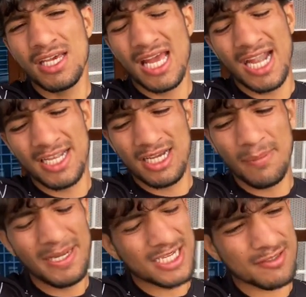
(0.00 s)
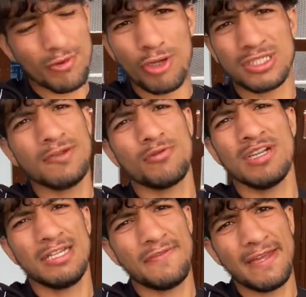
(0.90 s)
एंड अब नेक्स्ट ब्लॉग सिर्फ
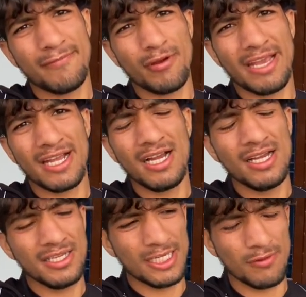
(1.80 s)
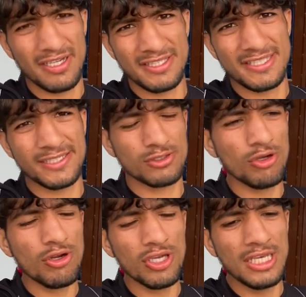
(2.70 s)
ट्वेंटी फाइव को आएगा या ट्वेंटी सिक्स
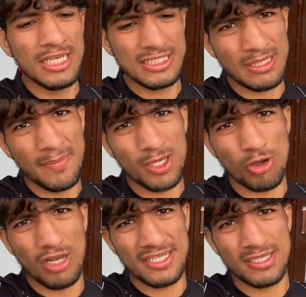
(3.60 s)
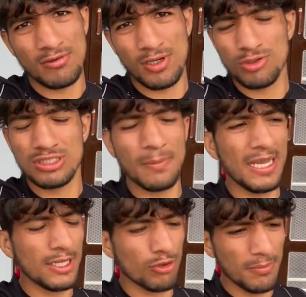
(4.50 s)
को जब मैं कॉलेज जाऊँगा उससे
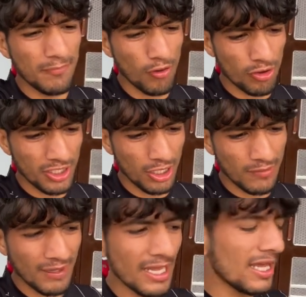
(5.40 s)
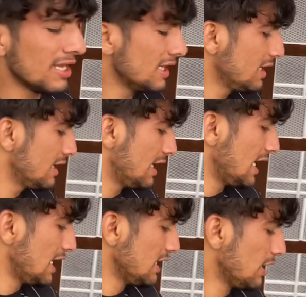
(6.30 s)
पहले कोई भी ब्लॉग नहीं होने वाला
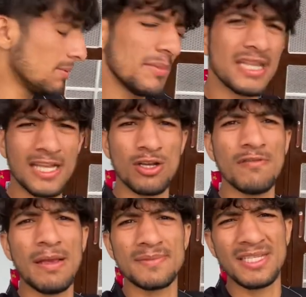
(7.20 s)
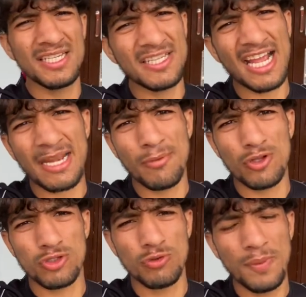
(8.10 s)
है एंड अभी मैं देख रहा हूँ वेब सीरीज ड्रैगन
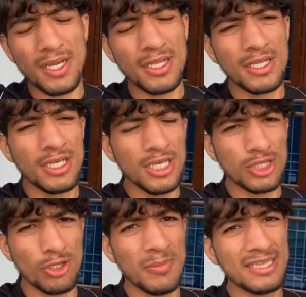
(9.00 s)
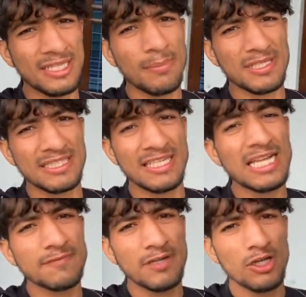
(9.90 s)
बॉल सुपर तो मिलते हैं अब किसी
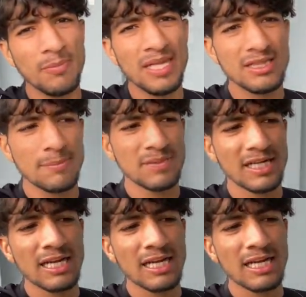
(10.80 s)
नेक्स्ट वीडियो में तब तक के